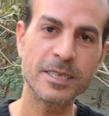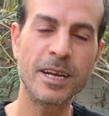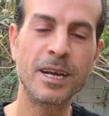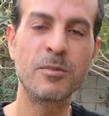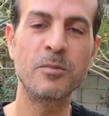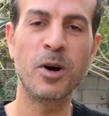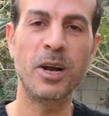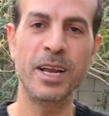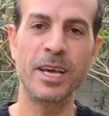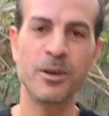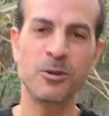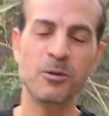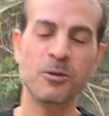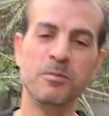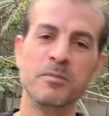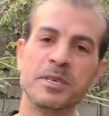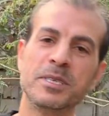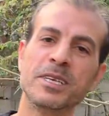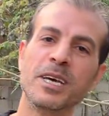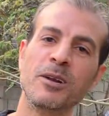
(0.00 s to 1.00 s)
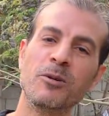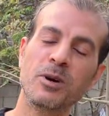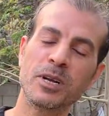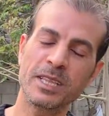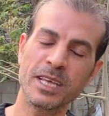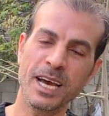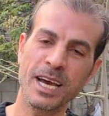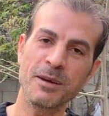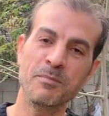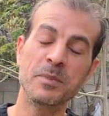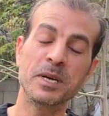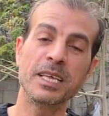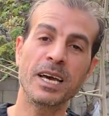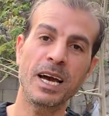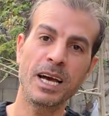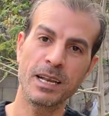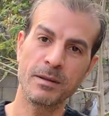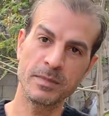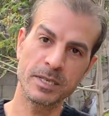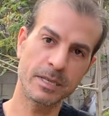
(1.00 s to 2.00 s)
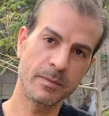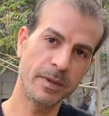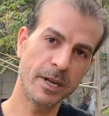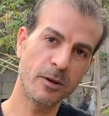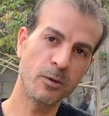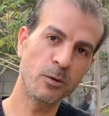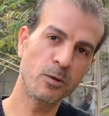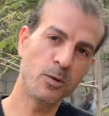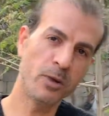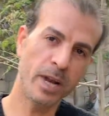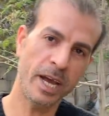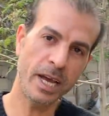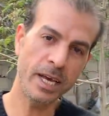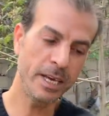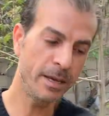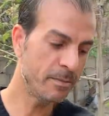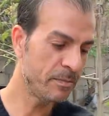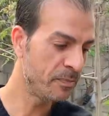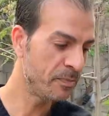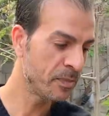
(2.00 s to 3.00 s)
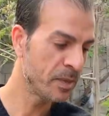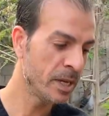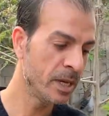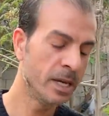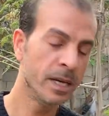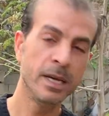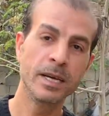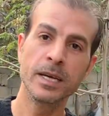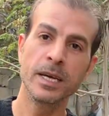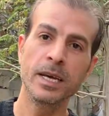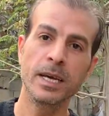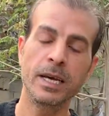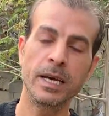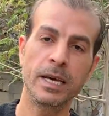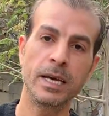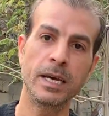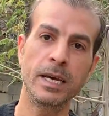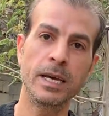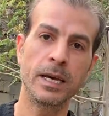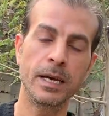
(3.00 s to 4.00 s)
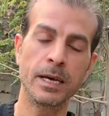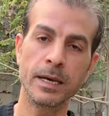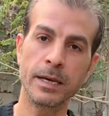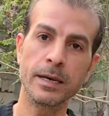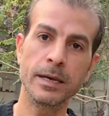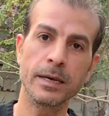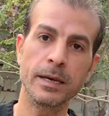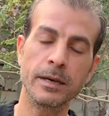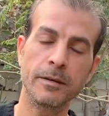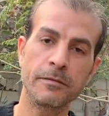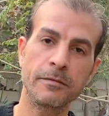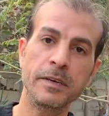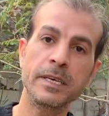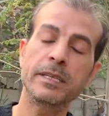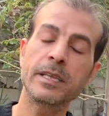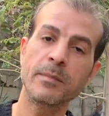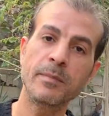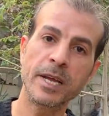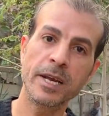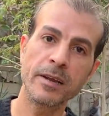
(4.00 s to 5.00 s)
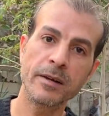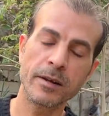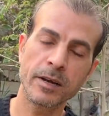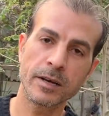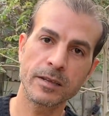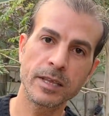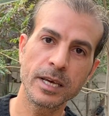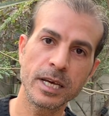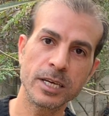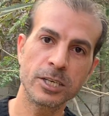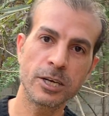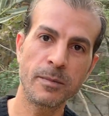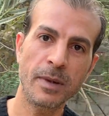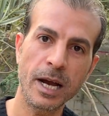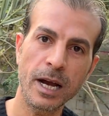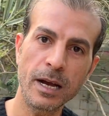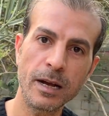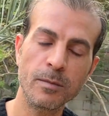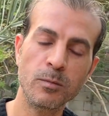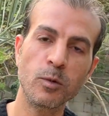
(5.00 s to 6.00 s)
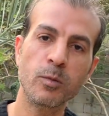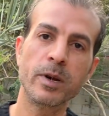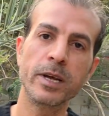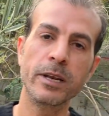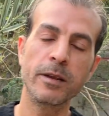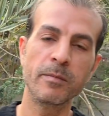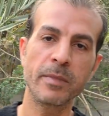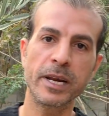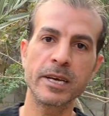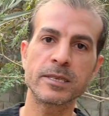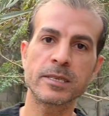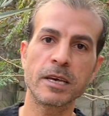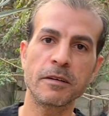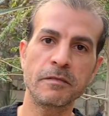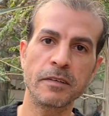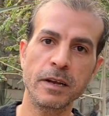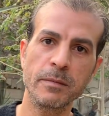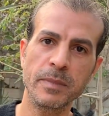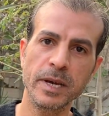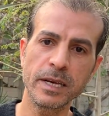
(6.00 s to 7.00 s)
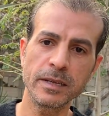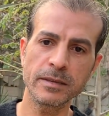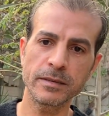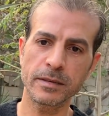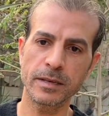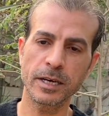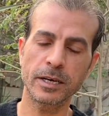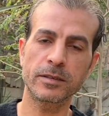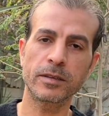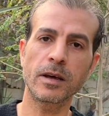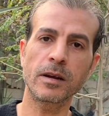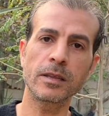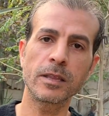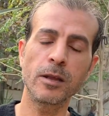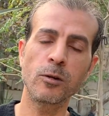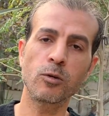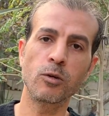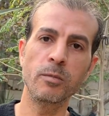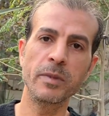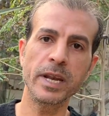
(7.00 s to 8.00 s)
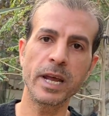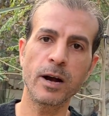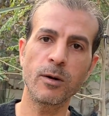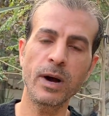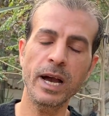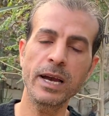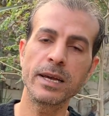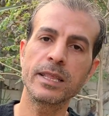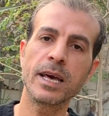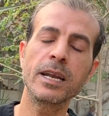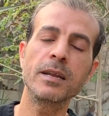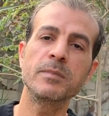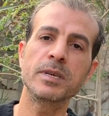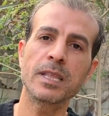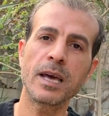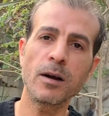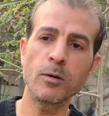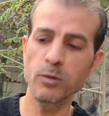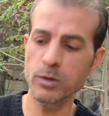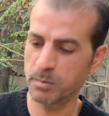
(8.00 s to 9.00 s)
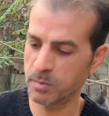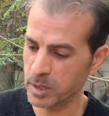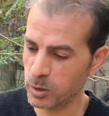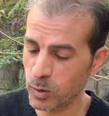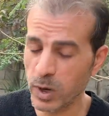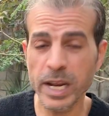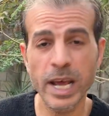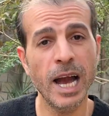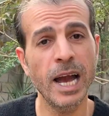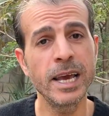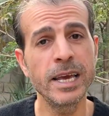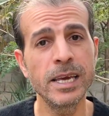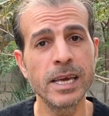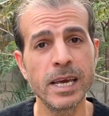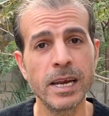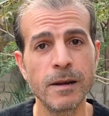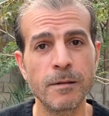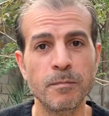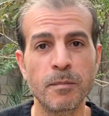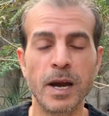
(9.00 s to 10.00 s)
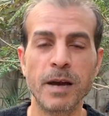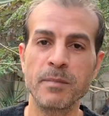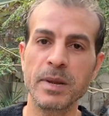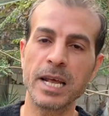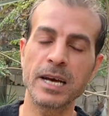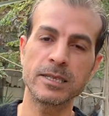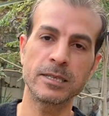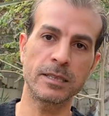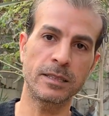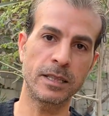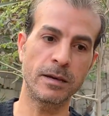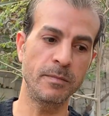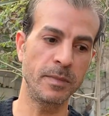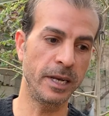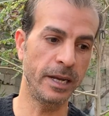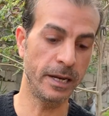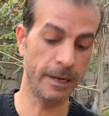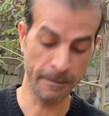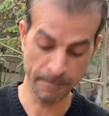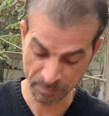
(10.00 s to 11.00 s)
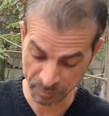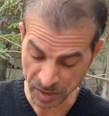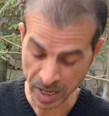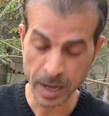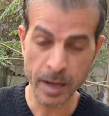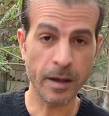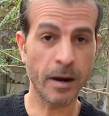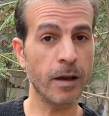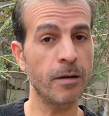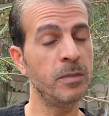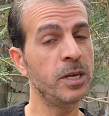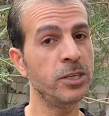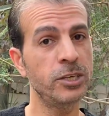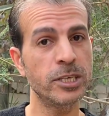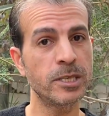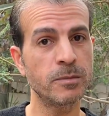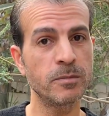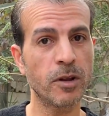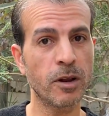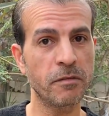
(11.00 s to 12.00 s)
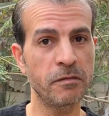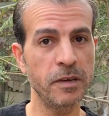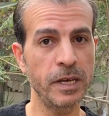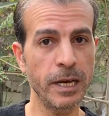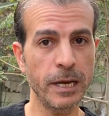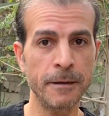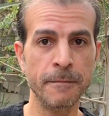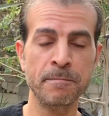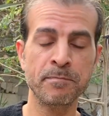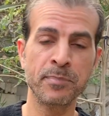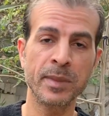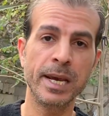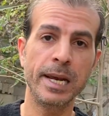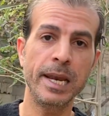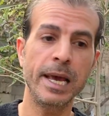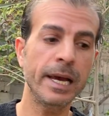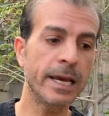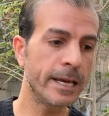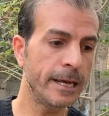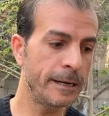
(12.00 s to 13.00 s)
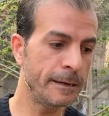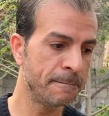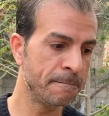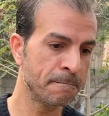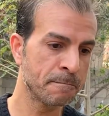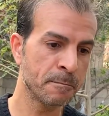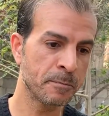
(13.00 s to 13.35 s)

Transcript: السلام عليكم مساء الورد احبتي احلى مسا من اخوكم نعيم آه، في تمارين رياضيه يا جماعه ممكن نمارسها في البيت اخترت لكم منها واحد انا متعود من وانا عيل بعمل هذا التمرين رغم ان جسمي رفيع لكن